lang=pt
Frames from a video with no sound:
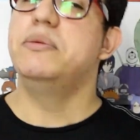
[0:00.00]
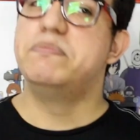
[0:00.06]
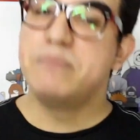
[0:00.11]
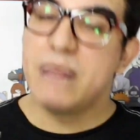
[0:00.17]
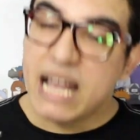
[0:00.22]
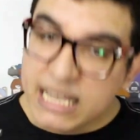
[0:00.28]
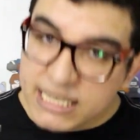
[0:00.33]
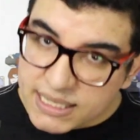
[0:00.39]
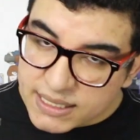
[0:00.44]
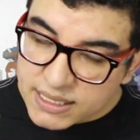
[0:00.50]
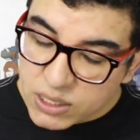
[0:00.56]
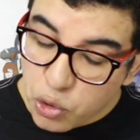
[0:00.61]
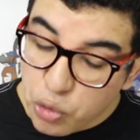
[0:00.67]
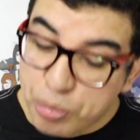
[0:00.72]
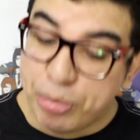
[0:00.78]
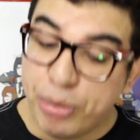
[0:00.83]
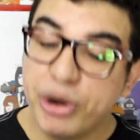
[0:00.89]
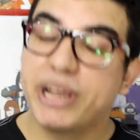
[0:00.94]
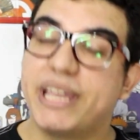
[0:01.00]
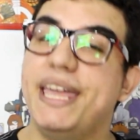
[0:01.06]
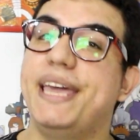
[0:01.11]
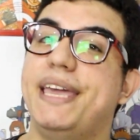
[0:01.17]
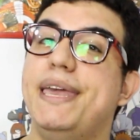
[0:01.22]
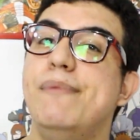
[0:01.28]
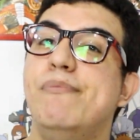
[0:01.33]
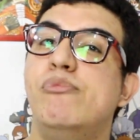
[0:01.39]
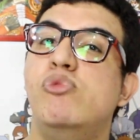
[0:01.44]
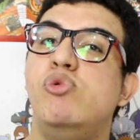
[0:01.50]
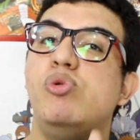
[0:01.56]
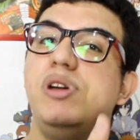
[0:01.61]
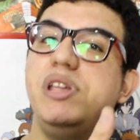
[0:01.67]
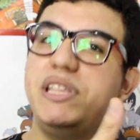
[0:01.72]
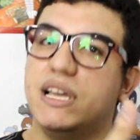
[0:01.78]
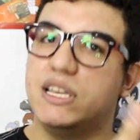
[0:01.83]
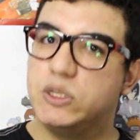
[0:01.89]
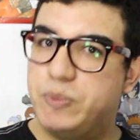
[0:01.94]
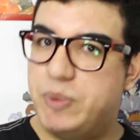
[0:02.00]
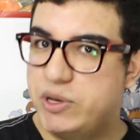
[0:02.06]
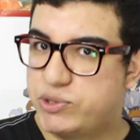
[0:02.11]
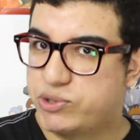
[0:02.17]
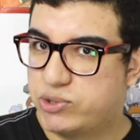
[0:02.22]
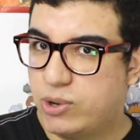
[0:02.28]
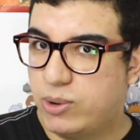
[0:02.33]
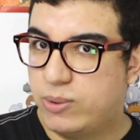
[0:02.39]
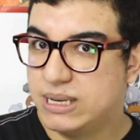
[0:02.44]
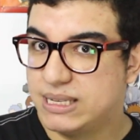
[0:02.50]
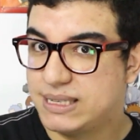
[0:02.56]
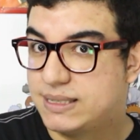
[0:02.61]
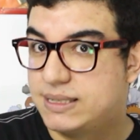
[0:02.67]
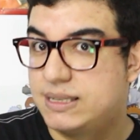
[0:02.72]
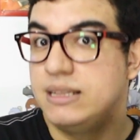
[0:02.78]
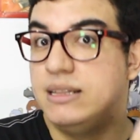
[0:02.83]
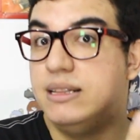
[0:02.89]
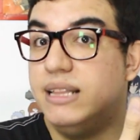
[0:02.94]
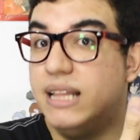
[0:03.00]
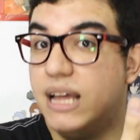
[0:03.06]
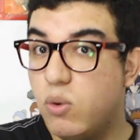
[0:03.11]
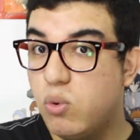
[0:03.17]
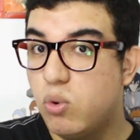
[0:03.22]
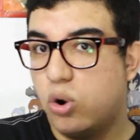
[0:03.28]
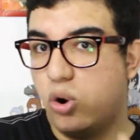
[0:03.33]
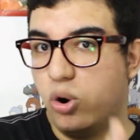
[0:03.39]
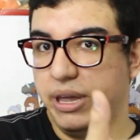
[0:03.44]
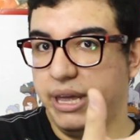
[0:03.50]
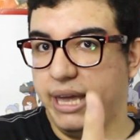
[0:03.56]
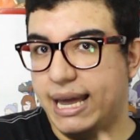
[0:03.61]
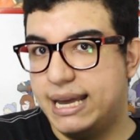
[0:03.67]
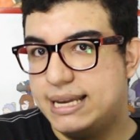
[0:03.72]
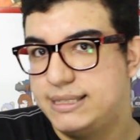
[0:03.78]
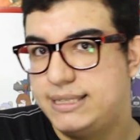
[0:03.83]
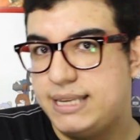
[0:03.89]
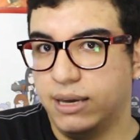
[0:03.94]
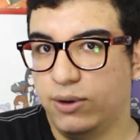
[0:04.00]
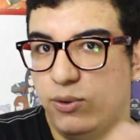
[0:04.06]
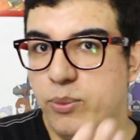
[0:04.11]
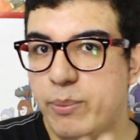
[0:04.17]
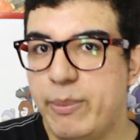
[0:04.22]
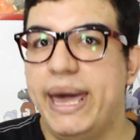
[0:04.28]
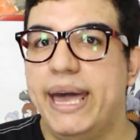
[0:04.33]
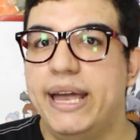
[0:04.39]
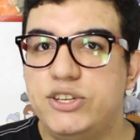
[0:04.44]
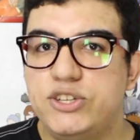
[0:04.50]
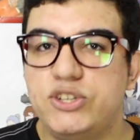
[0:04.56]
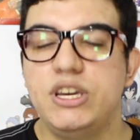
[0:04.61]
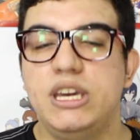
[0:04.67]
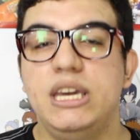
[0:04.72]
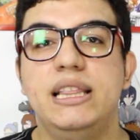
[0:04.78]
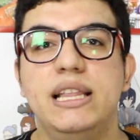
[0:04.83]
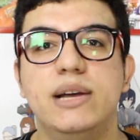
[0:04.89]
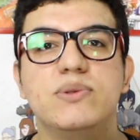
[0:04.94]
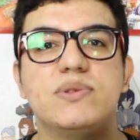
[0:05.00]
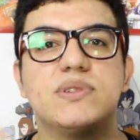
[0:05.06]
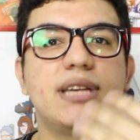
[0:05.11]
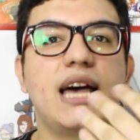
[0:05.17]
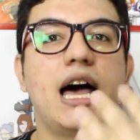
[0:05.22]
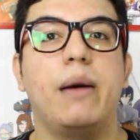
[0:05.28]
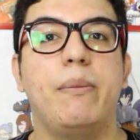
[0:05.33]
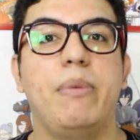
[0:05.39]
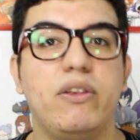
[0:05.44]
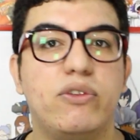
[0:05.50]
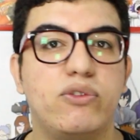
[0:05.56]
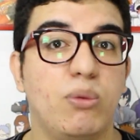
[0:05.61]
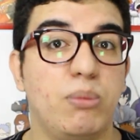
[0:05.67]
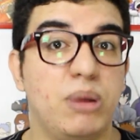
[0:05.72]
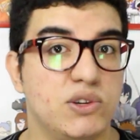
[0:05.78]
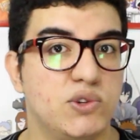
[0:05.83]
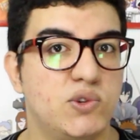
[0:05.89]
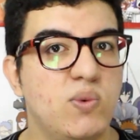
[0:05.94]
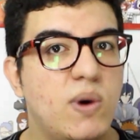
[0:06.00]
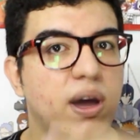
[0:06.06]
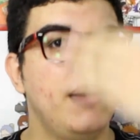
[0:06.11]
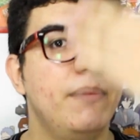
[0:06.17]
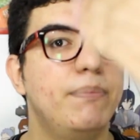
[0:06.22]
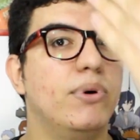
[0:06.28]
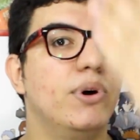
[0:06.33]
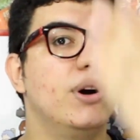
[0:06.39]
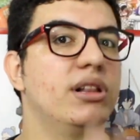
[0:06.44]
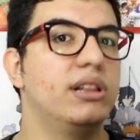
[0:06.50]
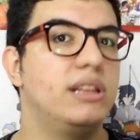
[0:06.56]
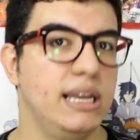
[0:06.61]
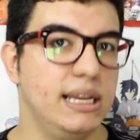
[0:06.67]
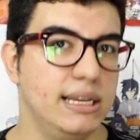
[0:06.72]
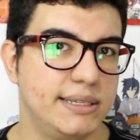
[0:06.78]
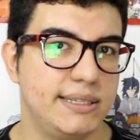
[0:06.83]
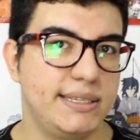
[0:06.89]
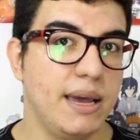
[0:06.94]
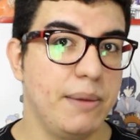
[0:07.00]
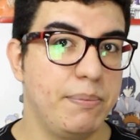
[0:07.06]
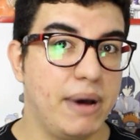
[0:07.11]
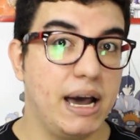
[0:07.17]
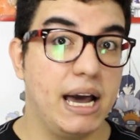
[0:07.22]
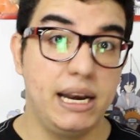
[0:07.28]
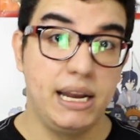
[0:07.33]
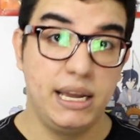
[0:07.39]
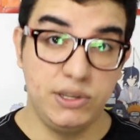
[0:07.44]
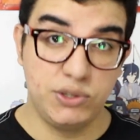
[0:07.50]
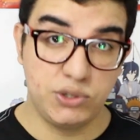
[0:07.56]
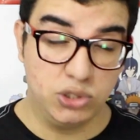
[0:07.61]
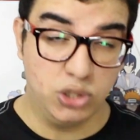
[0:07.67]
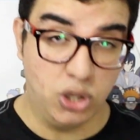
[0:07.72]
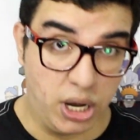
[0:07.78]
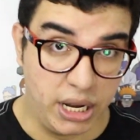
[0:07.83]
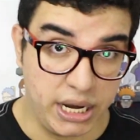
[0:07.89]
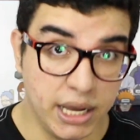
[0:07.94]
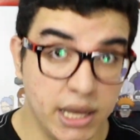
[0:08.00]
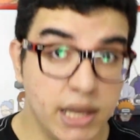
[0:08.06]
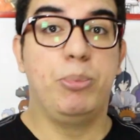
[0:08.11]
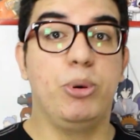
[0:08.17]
Mas o porquê que muitas pessoas não conhecem o Matt e não sabem sobre a sua importância para a história?